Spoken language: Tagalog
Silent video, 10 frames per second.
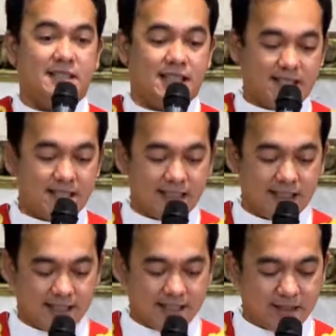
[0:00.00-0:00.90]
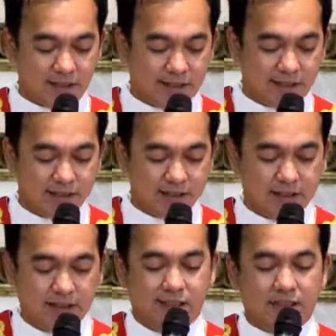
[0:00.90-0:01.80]
Kasi si Kristo,
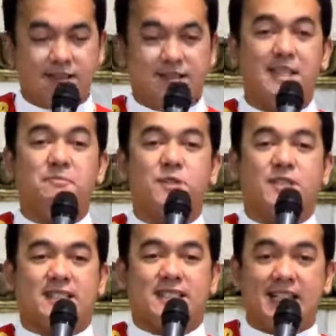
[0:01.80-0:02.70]
tapos